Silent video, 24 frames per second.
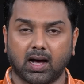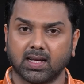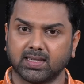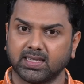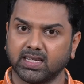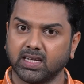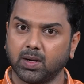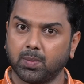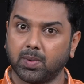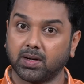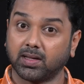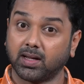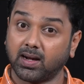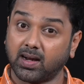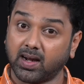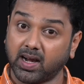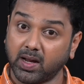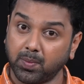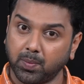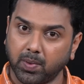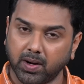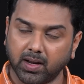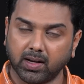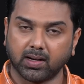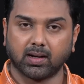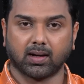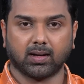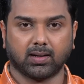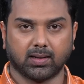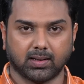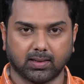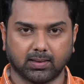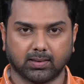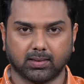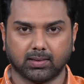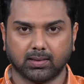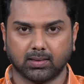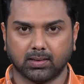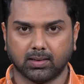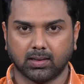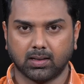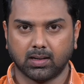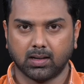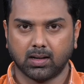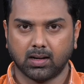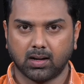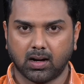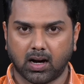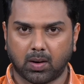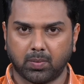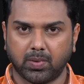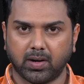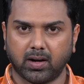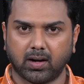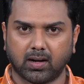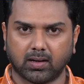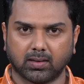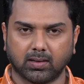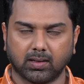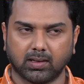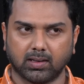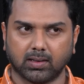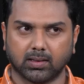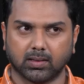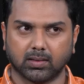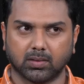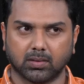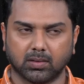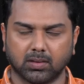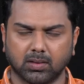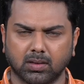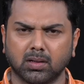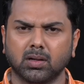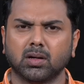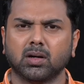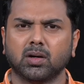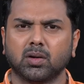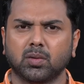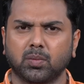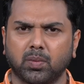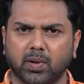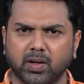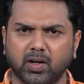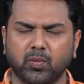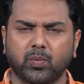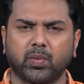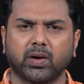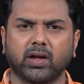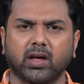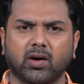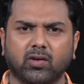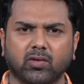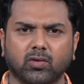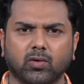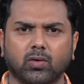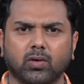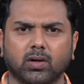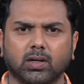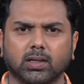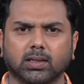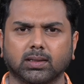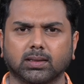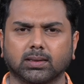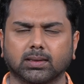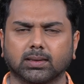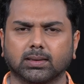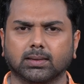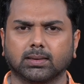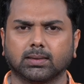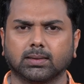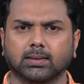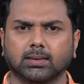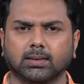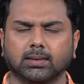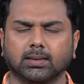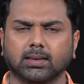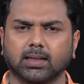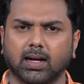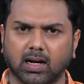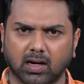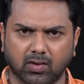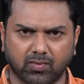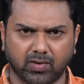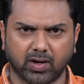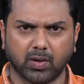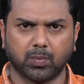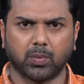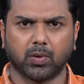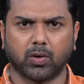அசிங்கப்படுத்த ட்ரை பண்ணியிருக்காங்க அப்படின்றத பதிவு பண்ணி ஆகணுன்ட்டு நாங்கள் ஃபீல்